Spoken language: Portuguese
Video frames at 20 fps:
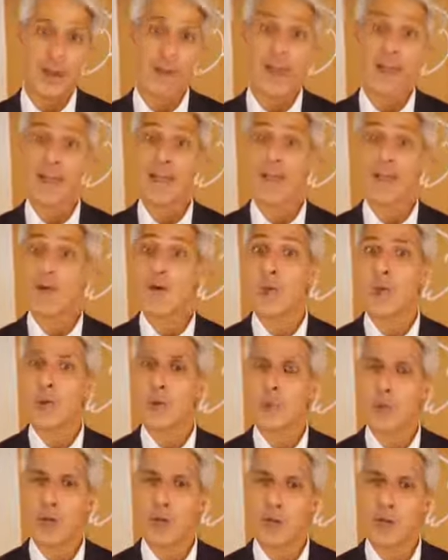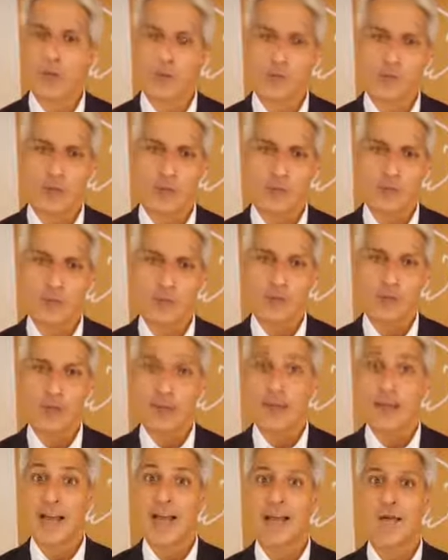A reforma política,
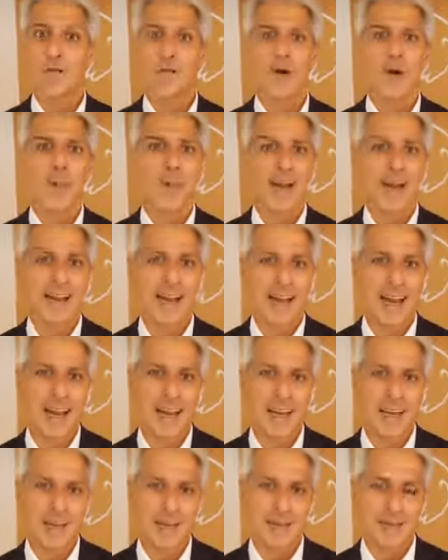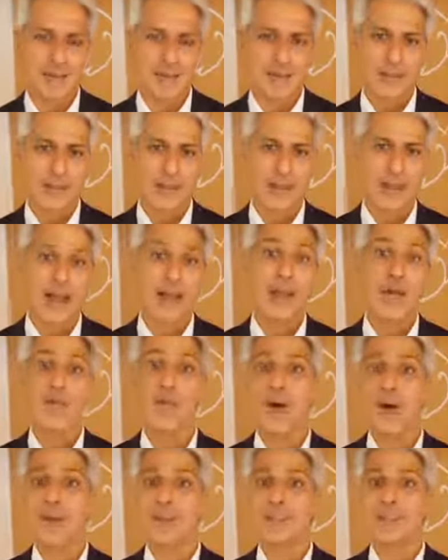a reforma agrária, a
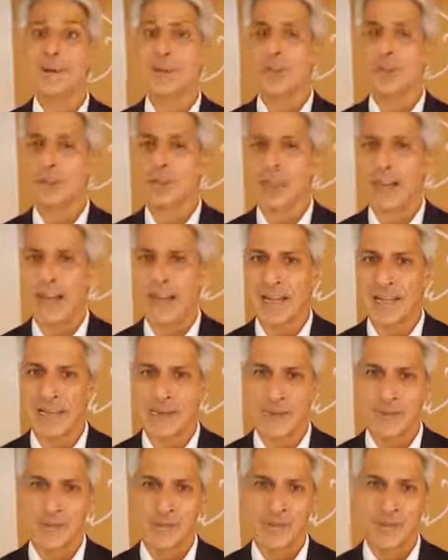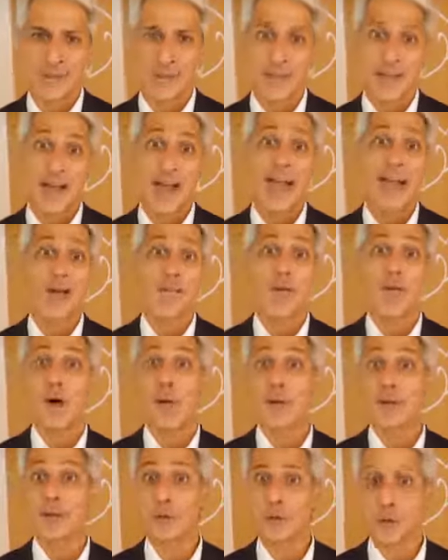reforma tributária, a
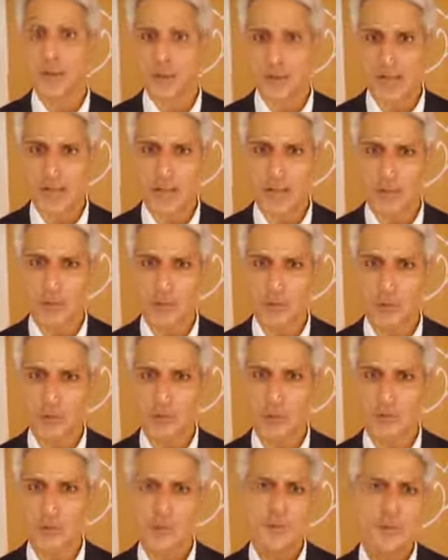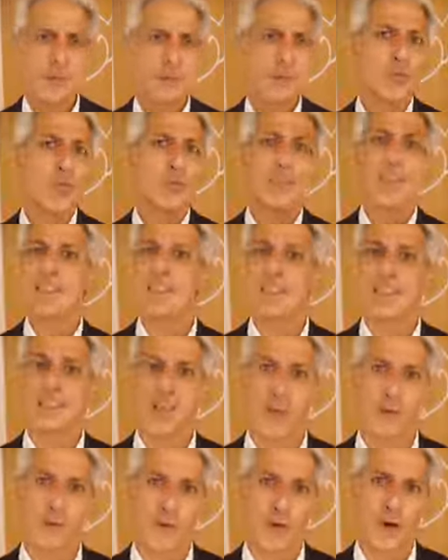reforma do Estado, são tantas
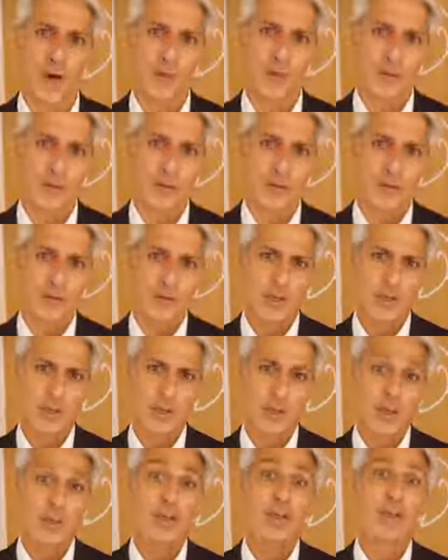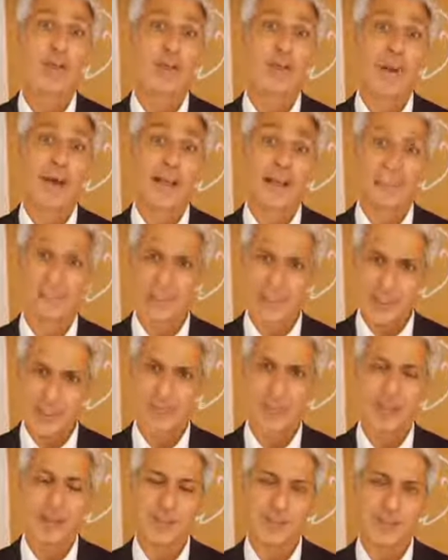reformas de que o país
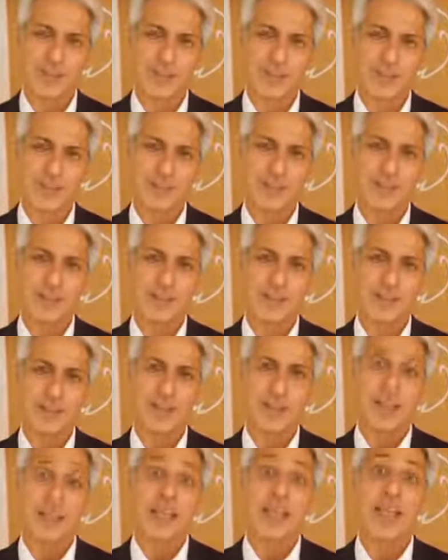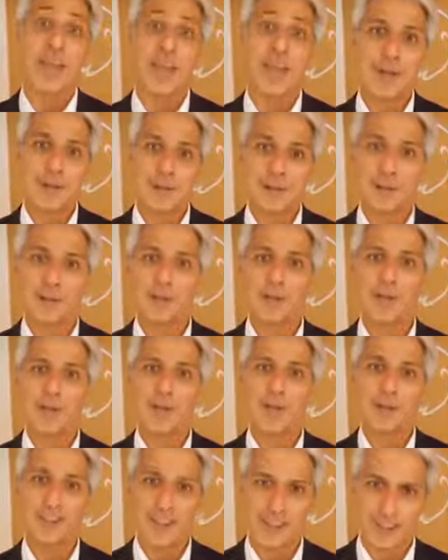ainda precisa e é preciso
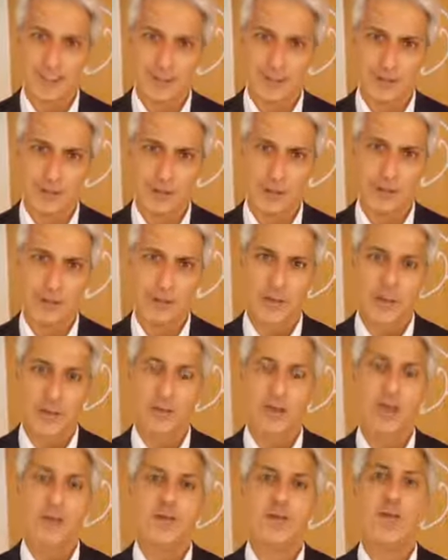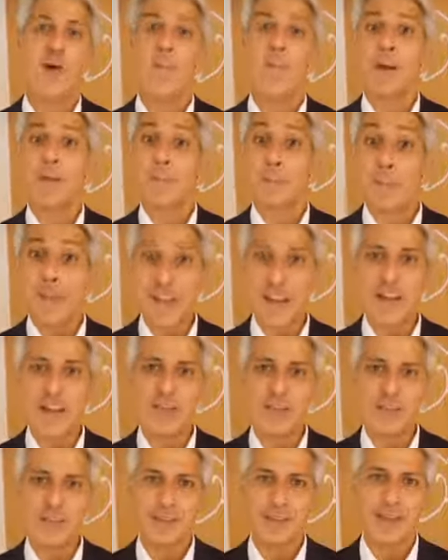fazê-las de forma a
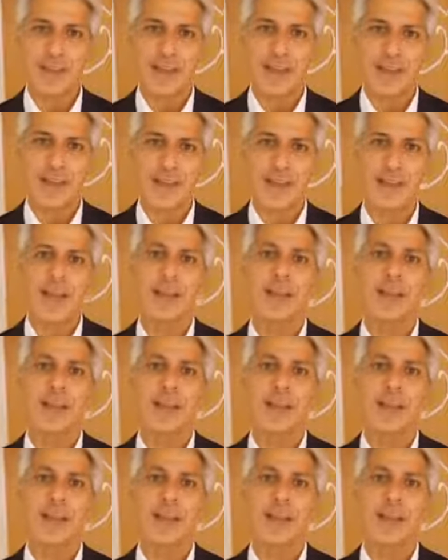beneficiar,